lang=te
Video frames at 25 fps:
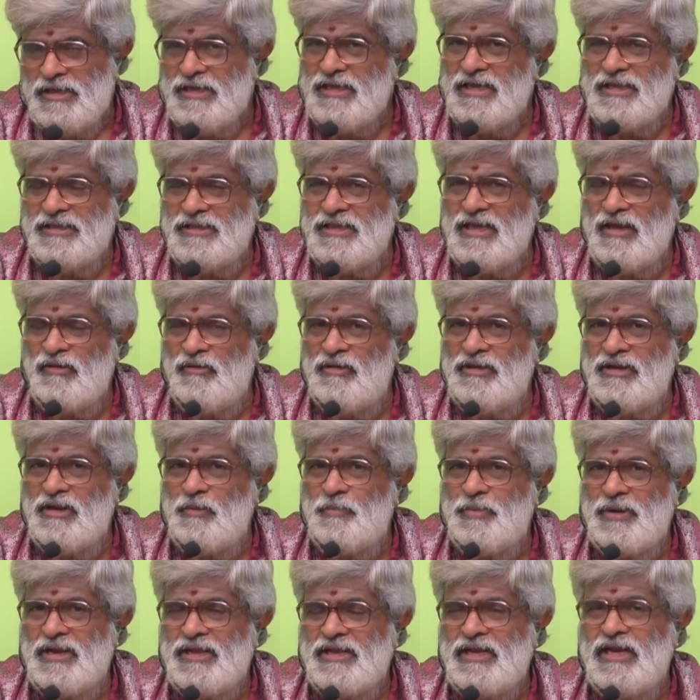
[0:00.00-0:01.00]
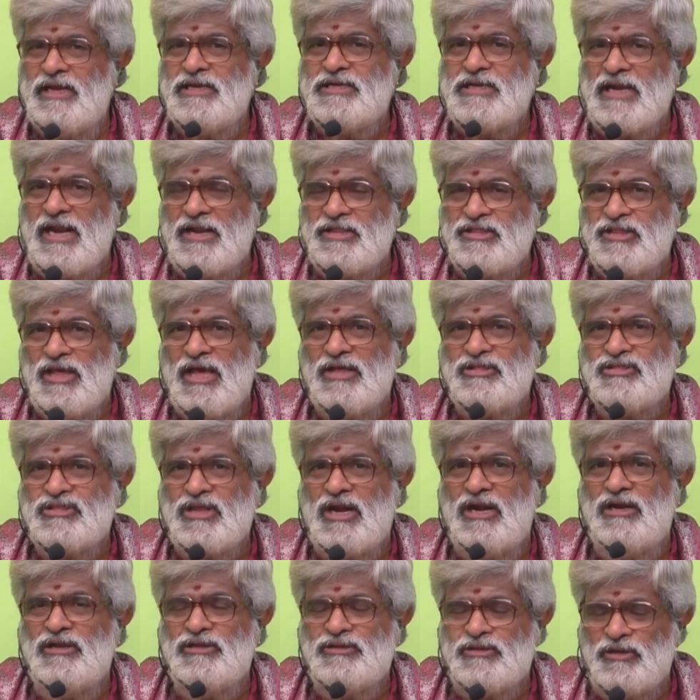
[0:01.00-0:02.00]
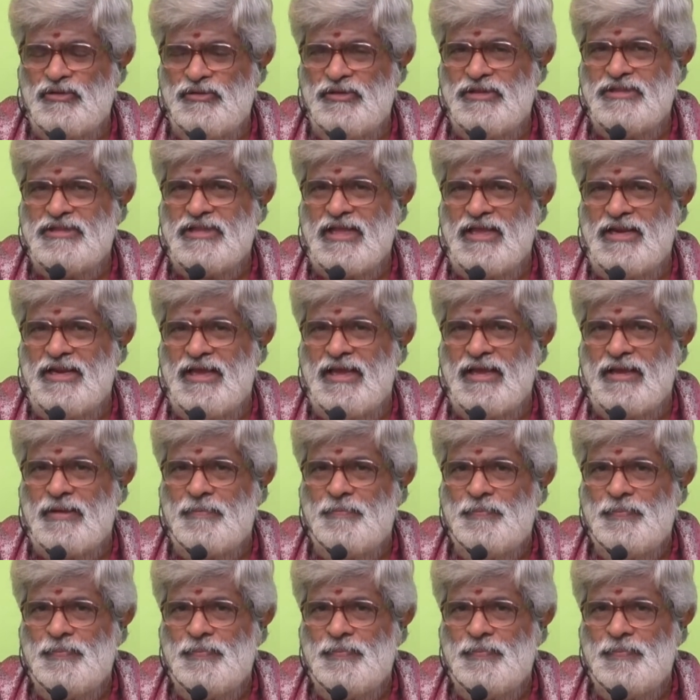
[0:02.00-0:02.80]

ఏది ఏమైనప్పటికీ షట్శాస్త్రాలు చదివితేనే